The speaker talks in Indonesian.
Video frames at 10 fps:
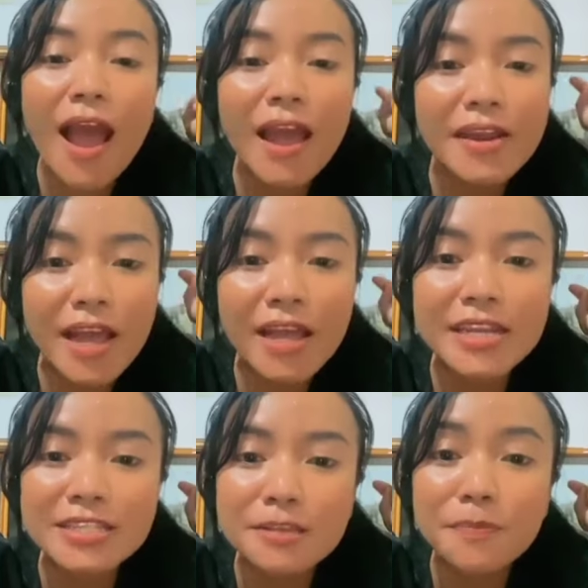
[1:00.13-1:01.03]
ada
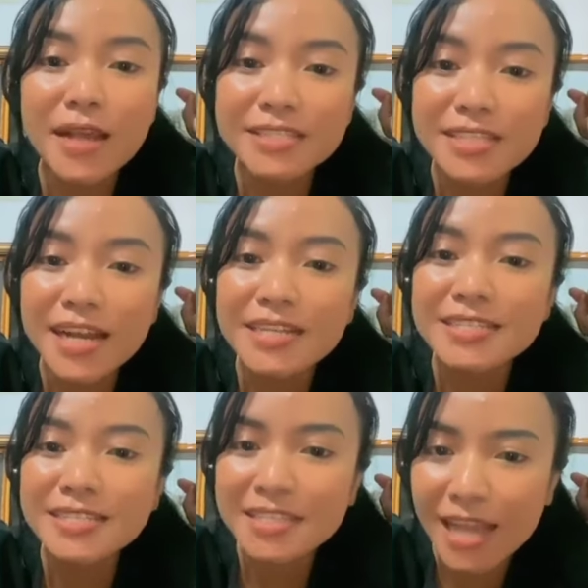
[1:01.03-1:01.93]
di
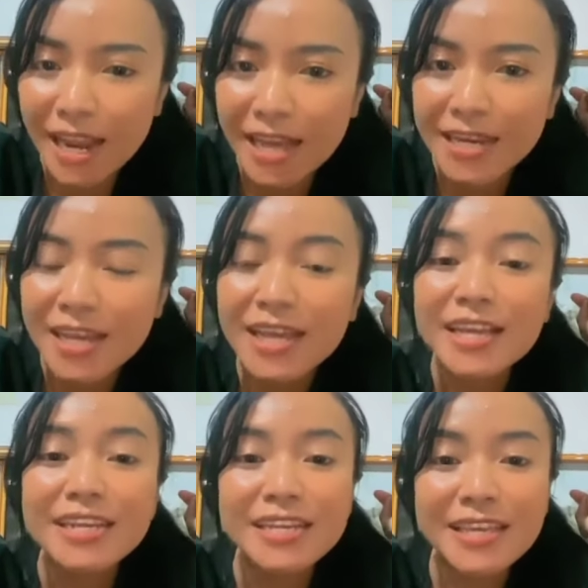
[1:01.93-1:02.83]
sepanjang jalan
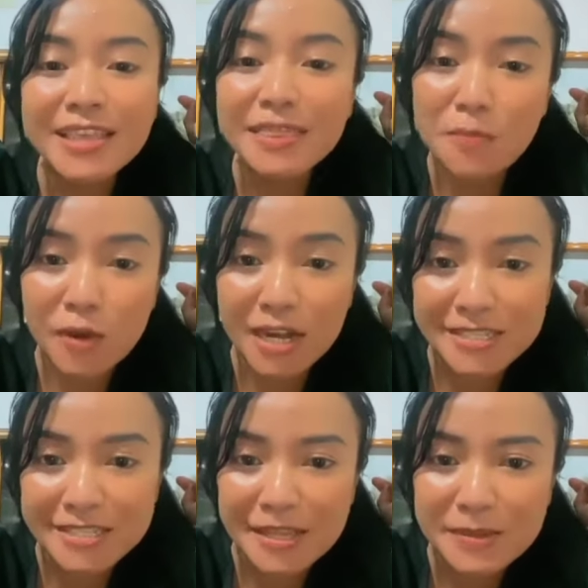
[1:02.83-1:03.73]
di Timor
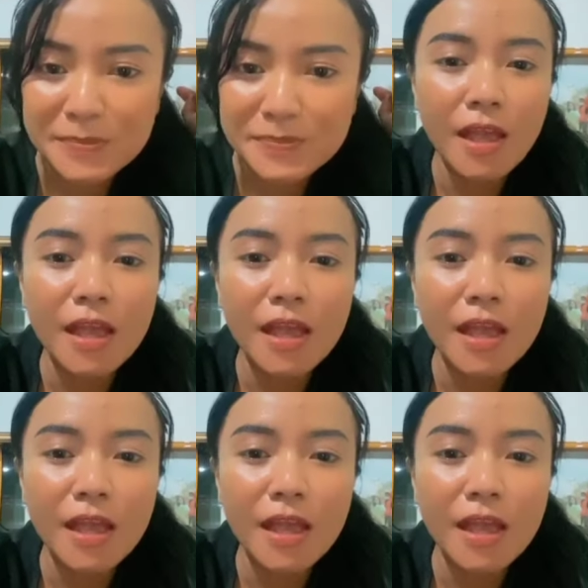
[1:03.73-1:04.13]
Leste.